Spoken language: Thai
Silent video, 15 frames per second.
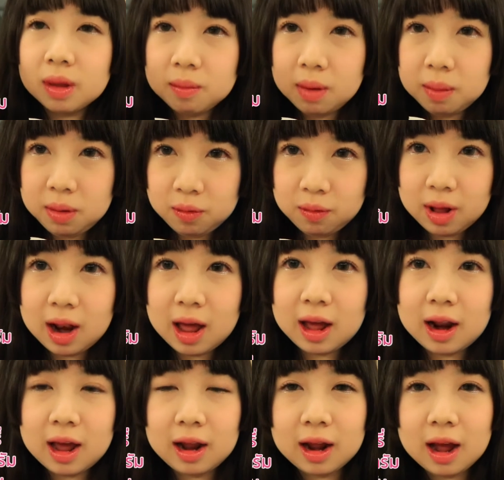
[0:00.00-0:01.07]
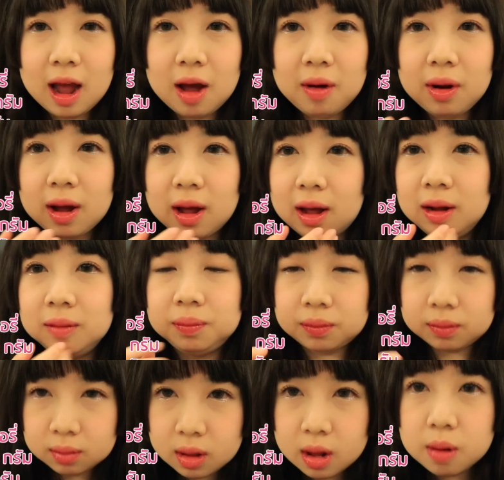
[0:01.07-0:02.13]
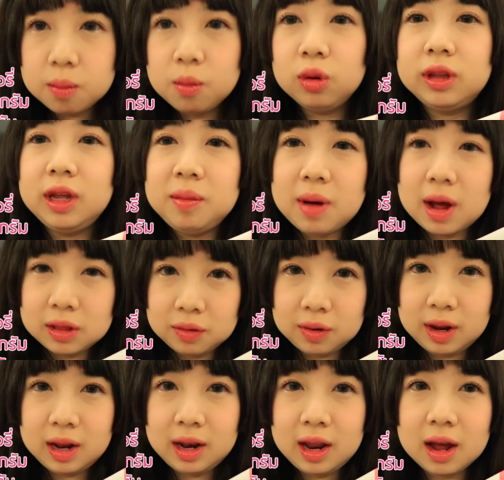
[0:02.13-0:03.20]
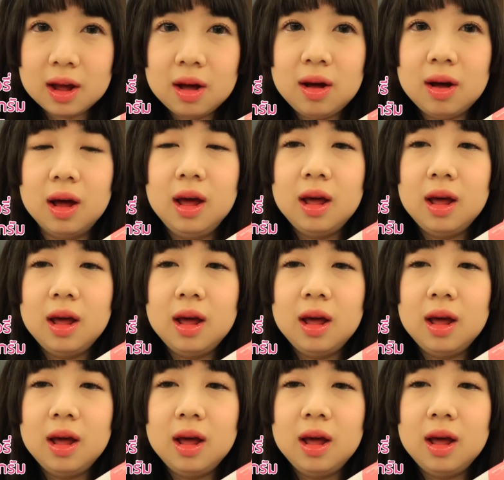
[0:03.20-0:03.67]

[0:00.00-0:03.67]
ไม่มีเวลาทานข้าวนะคะโปรตีนบาร์ตัวนี้เนี่ยก็